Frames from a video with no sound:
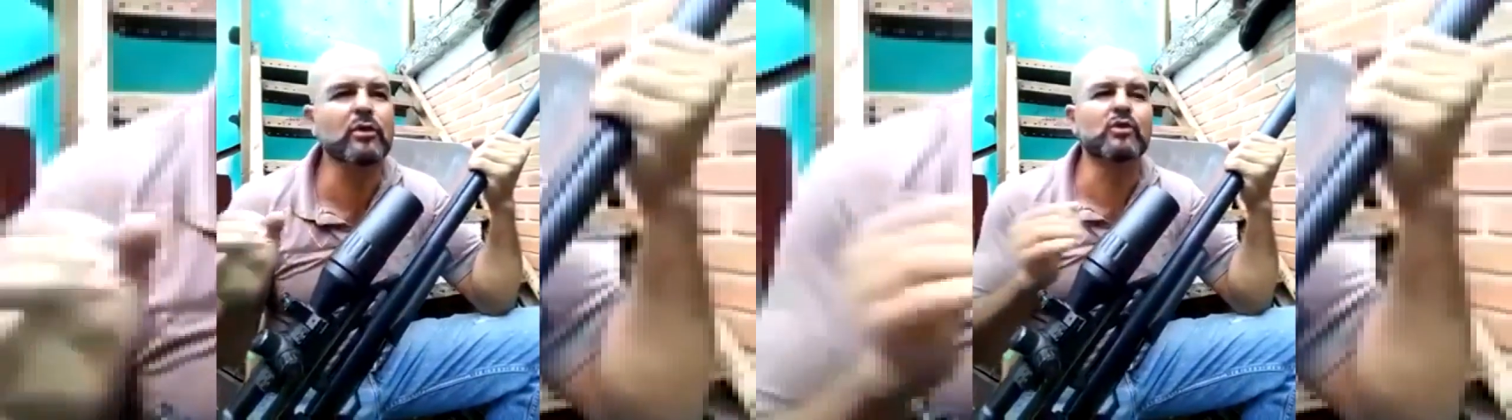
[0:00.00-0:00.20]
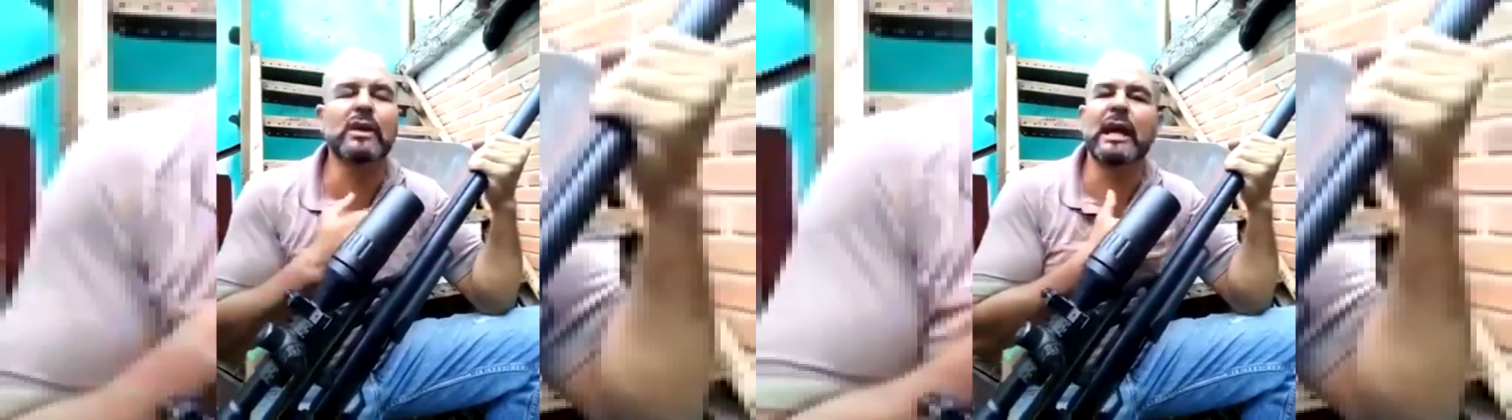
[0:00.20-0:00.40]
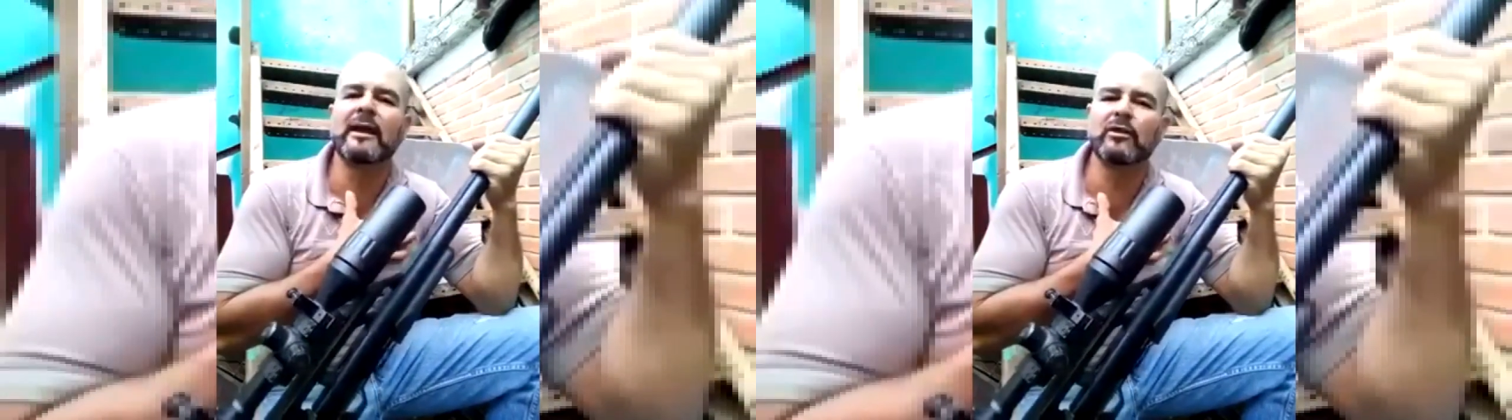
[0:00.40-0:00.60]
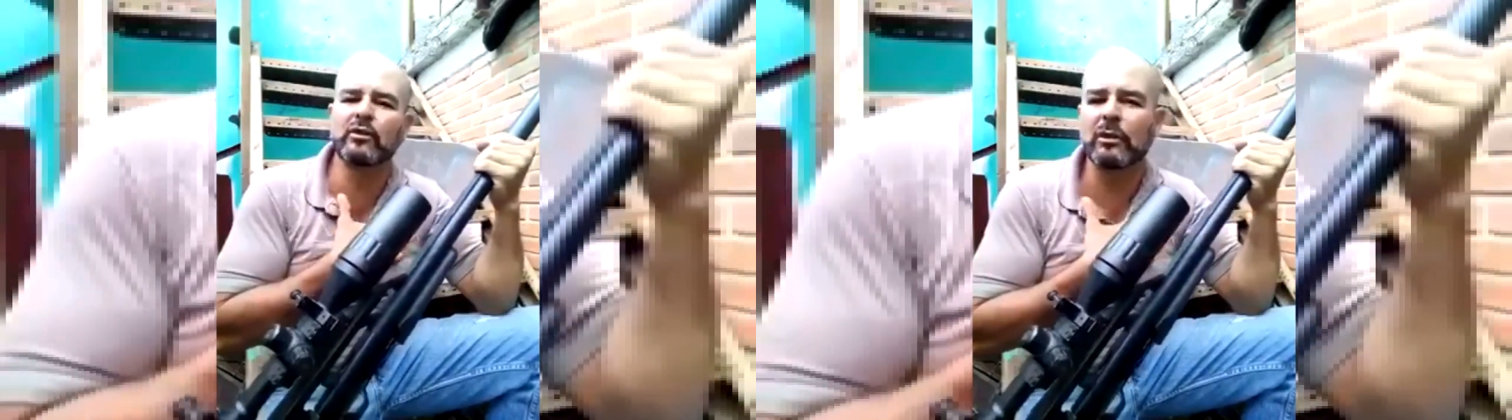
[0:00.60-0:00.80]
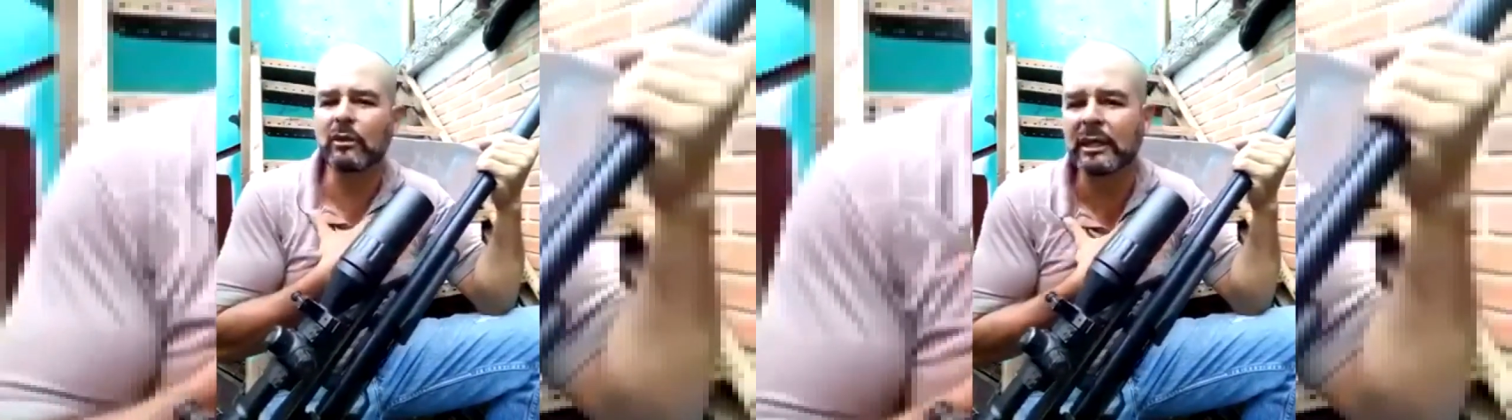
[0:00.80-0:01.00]
cruzados
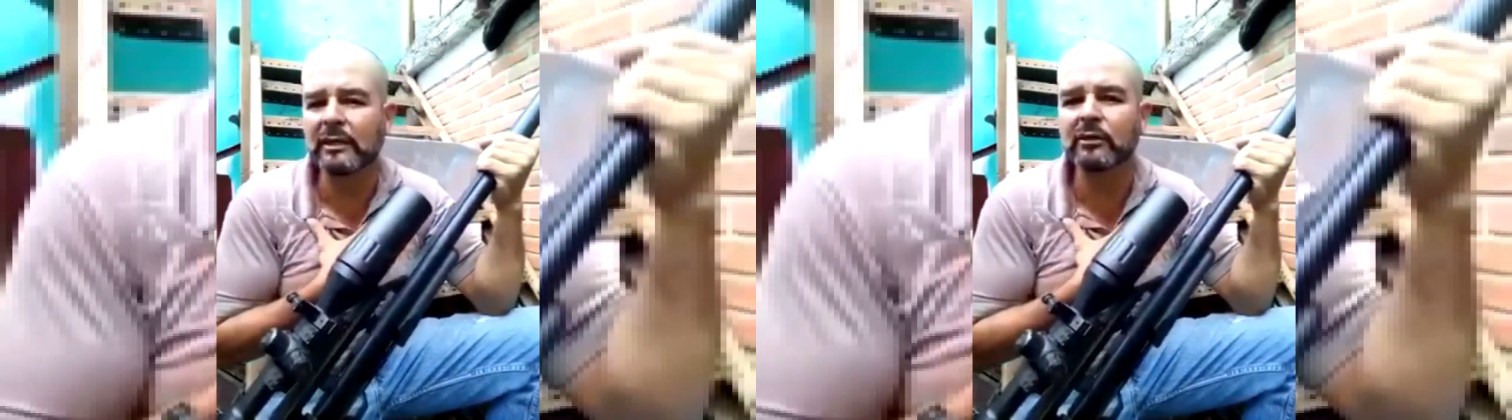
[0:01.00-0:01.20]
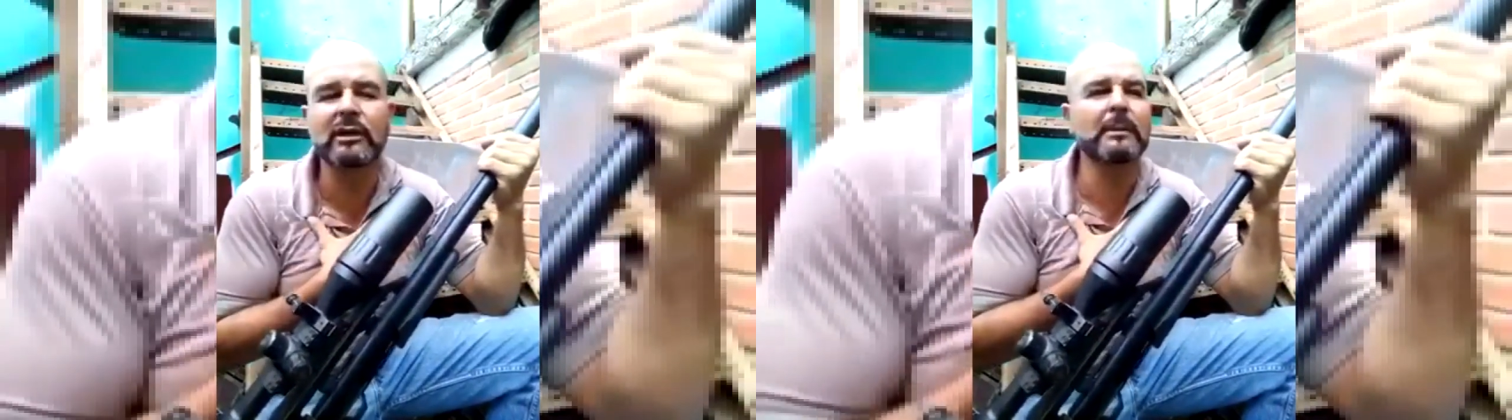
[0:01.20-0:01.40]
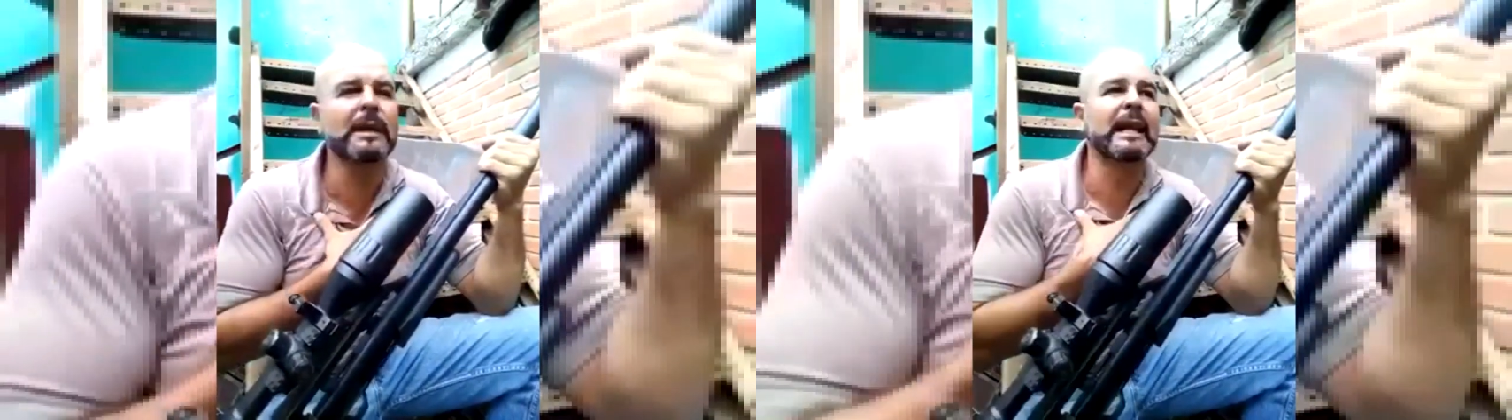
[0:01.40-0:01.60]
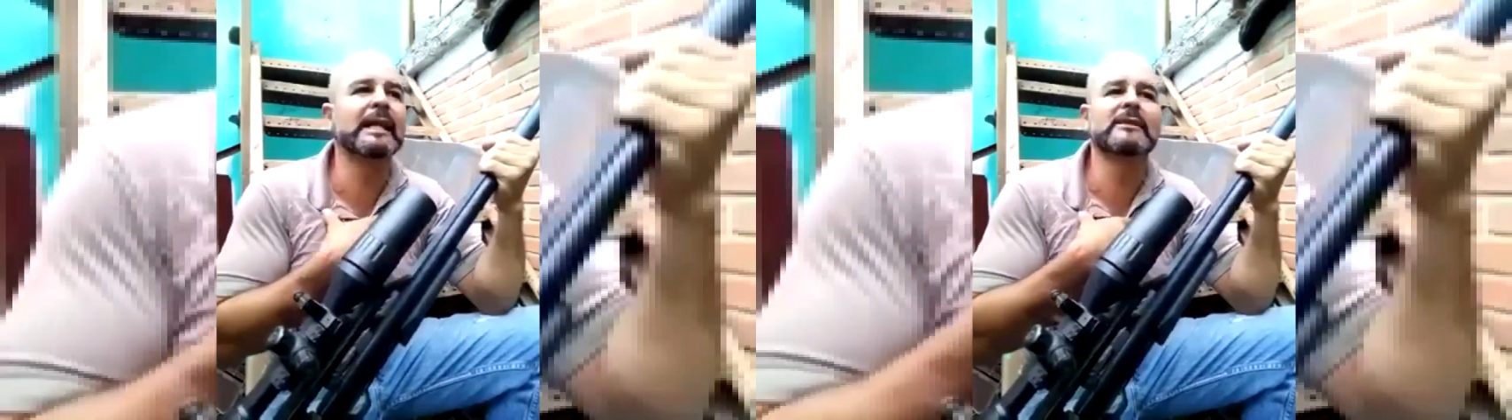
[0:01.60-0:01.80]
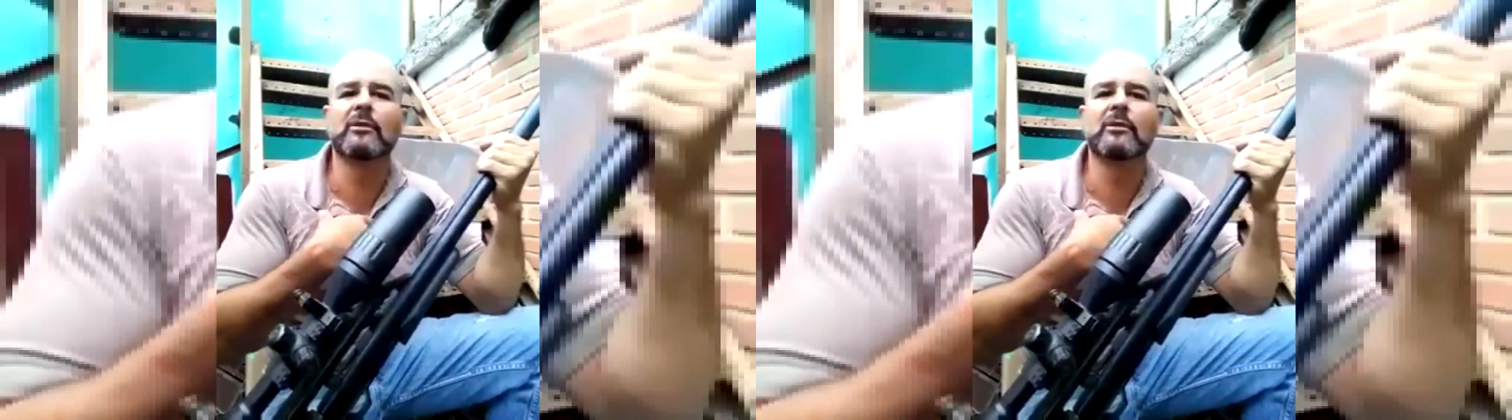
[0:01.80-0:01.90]
cuando alguien nos amenaza,